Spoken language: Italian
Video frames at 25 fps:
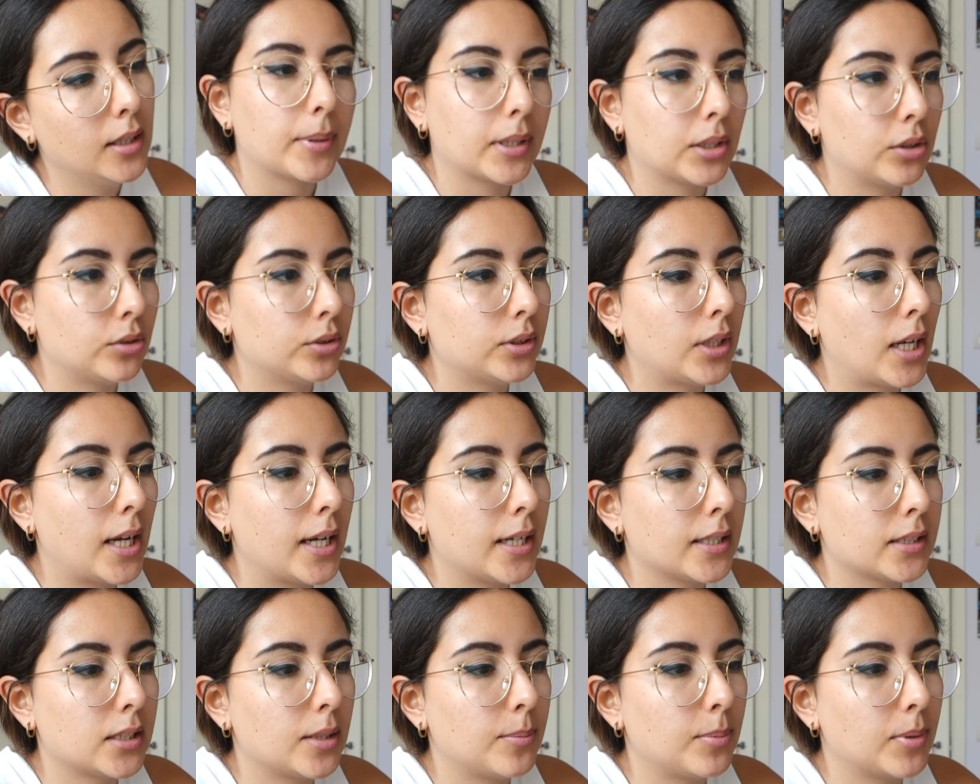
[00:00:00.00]

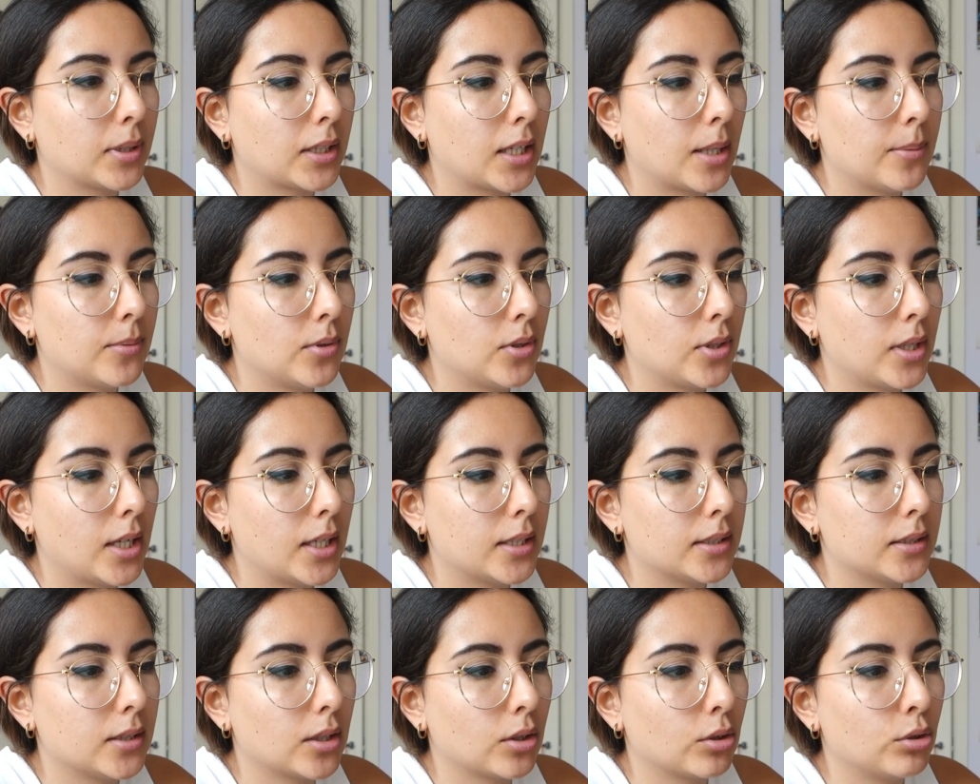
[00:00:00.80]
Prenotarsi perché bisogna
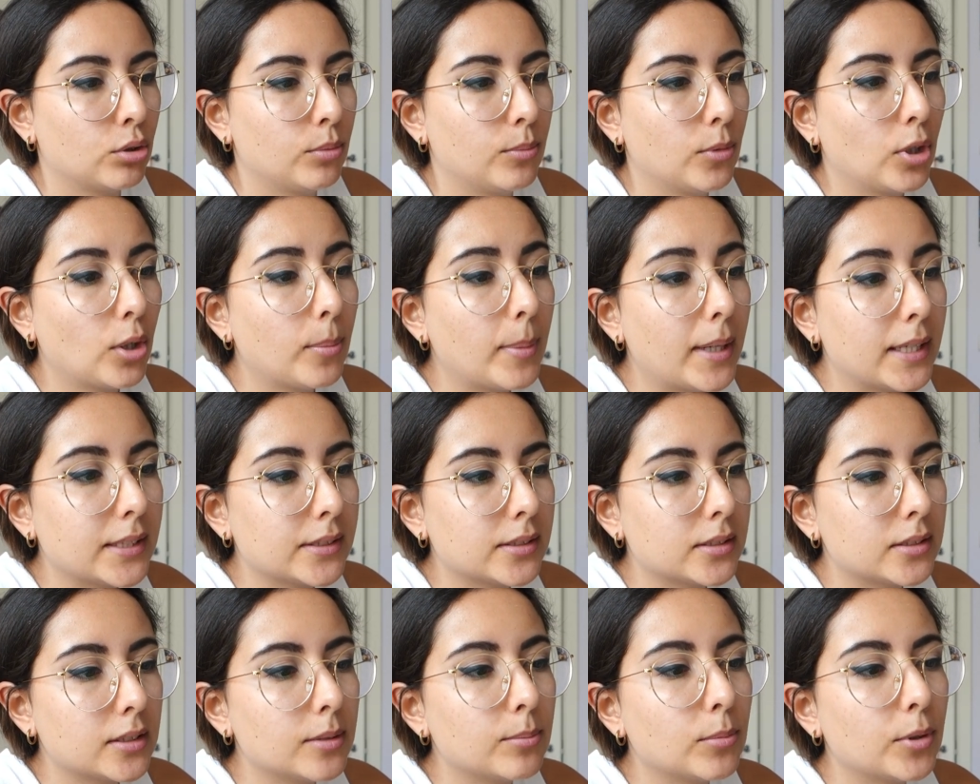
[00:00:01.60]
essere un numero
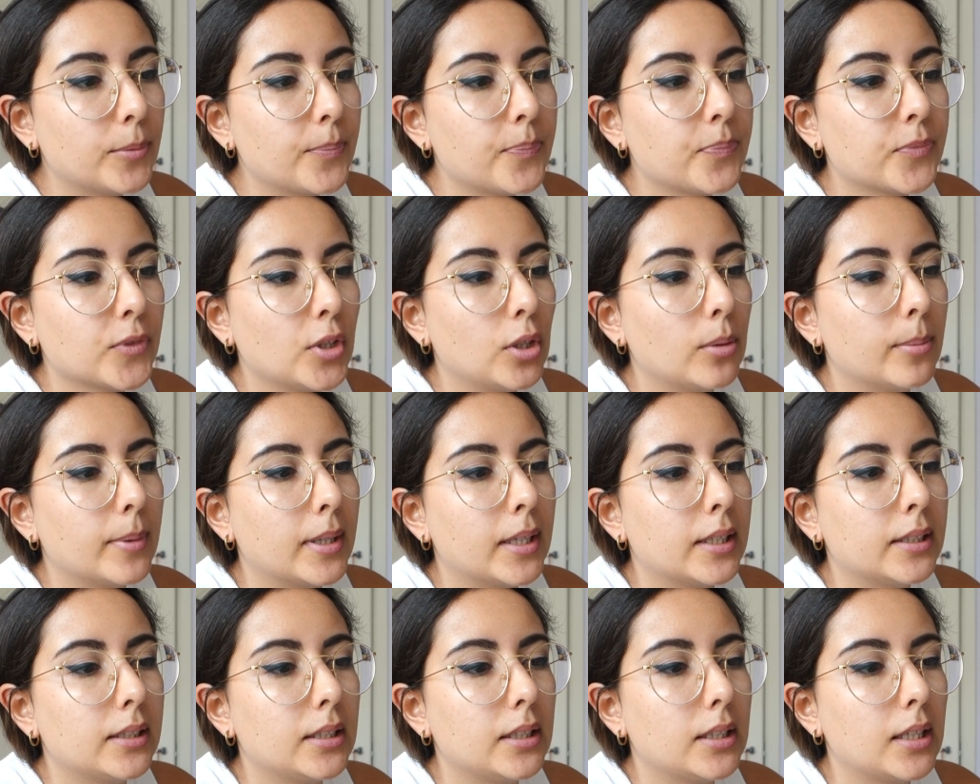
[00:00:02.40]
massimo,
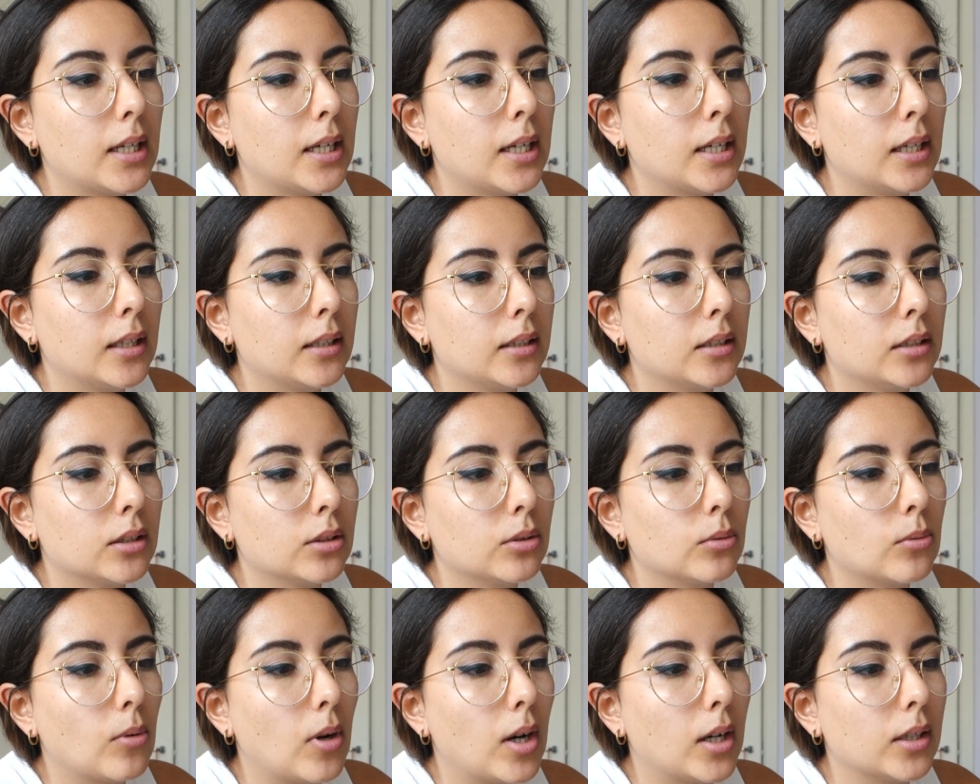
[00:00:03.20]
domani è il
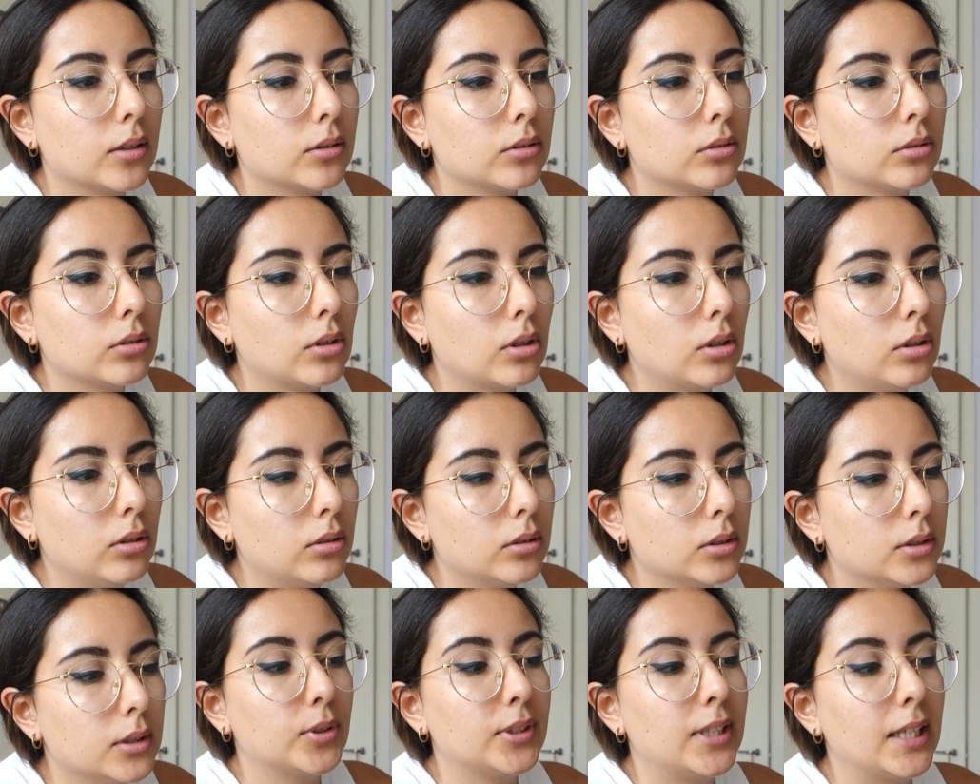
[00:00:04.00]

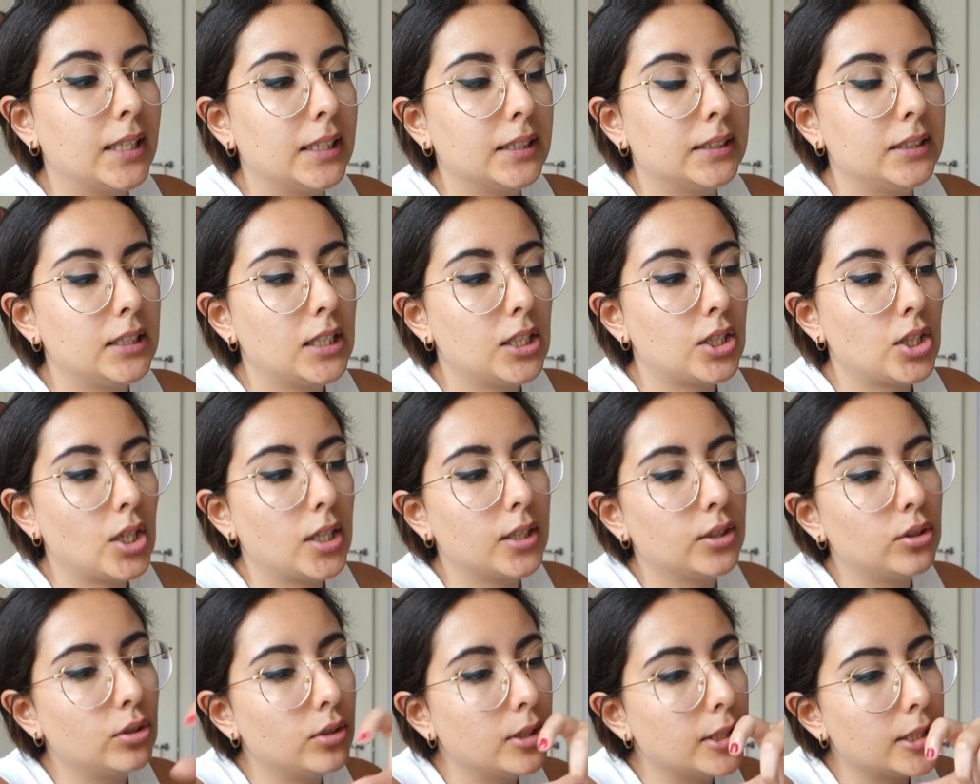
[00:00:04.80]
4, dalle 10
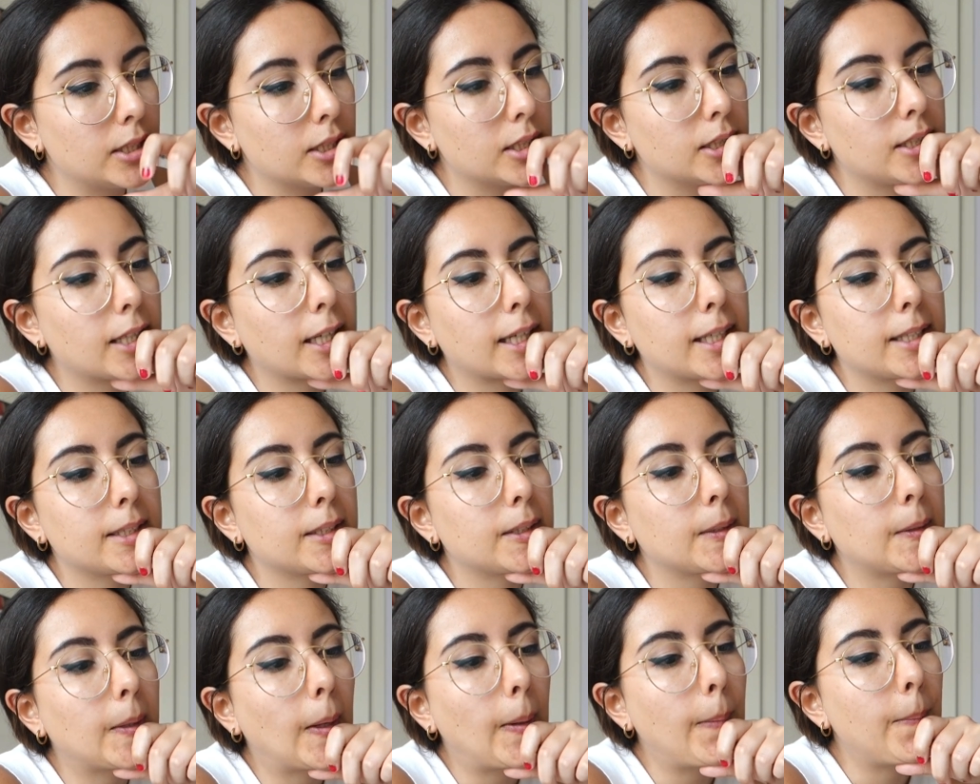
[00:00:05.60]
alle
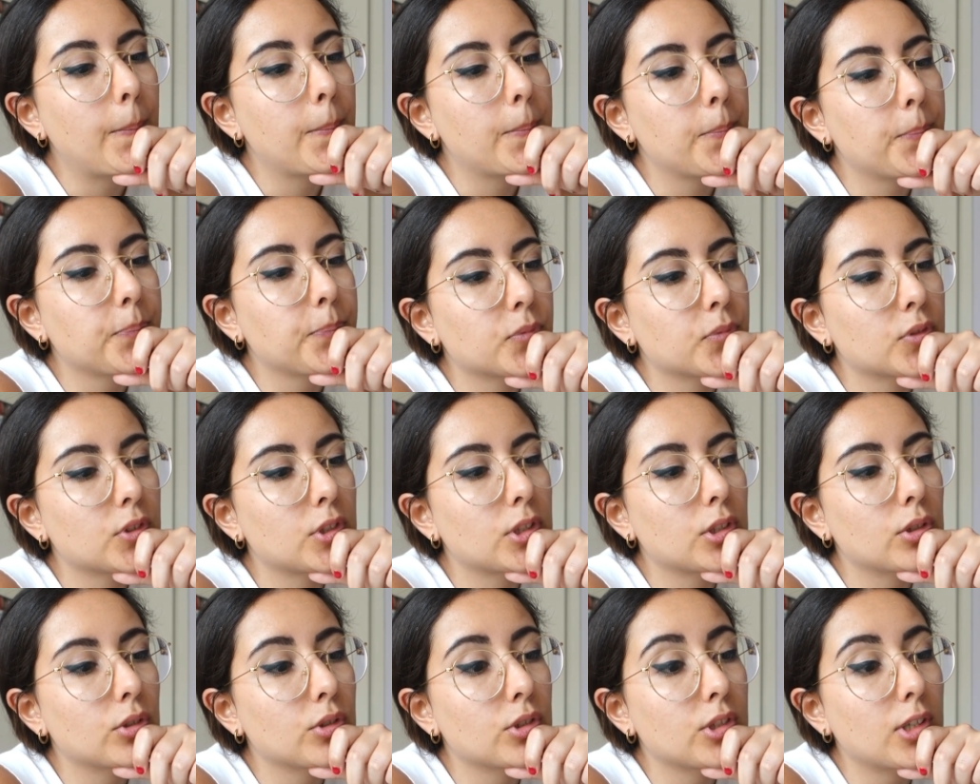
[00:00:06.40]
12.30
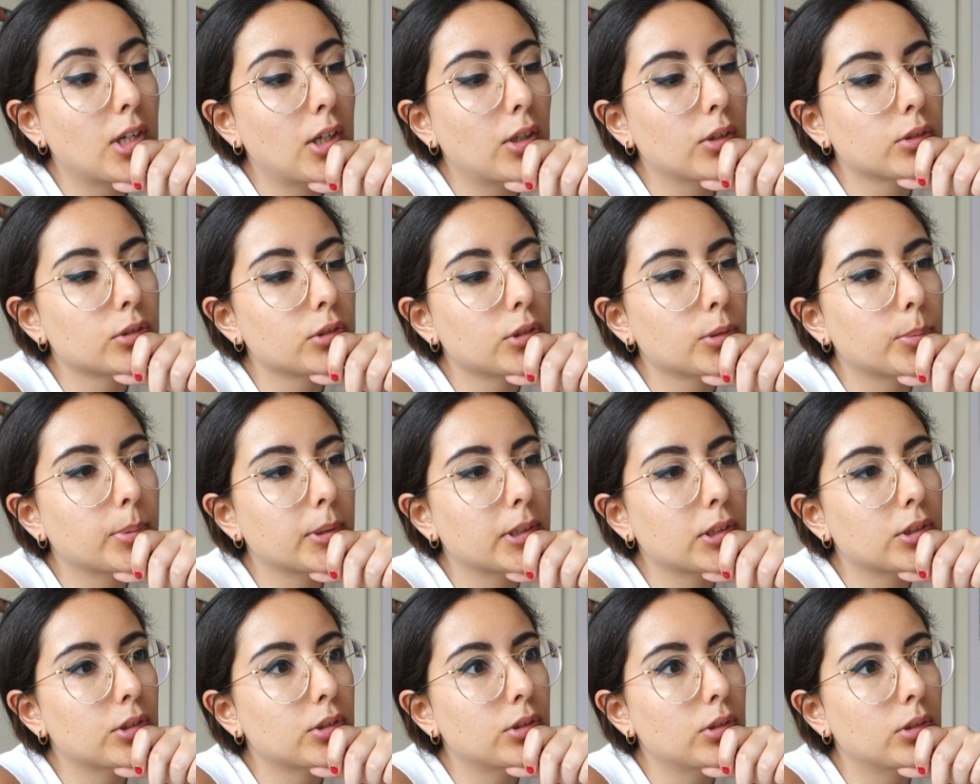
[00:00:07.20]
ci sono già 8
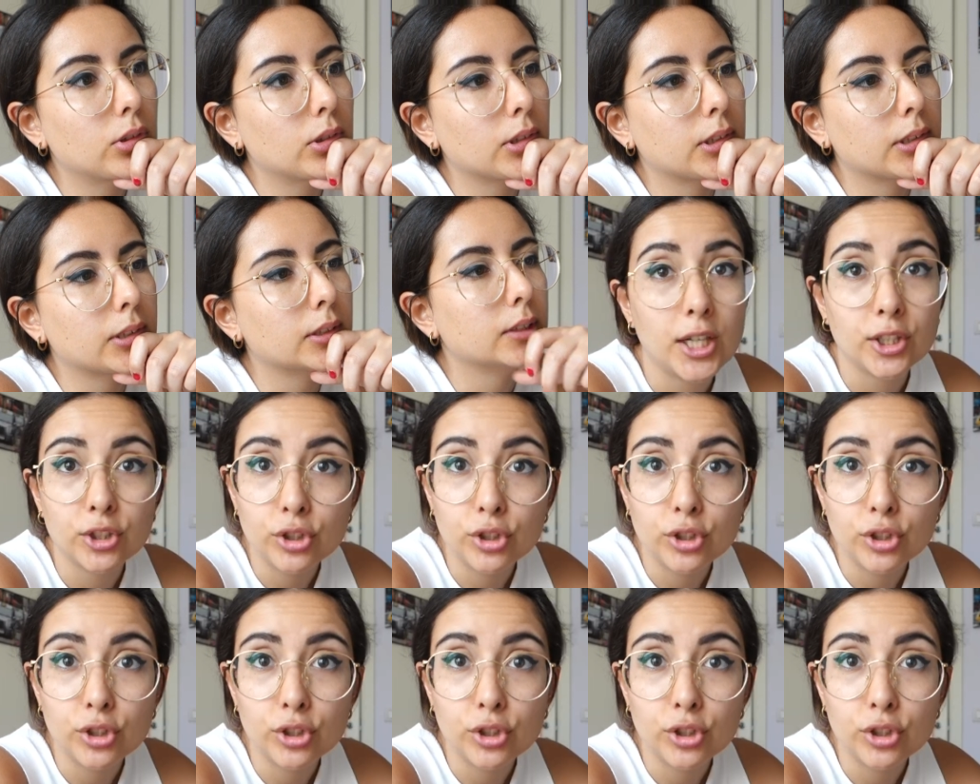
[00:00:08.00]
persone.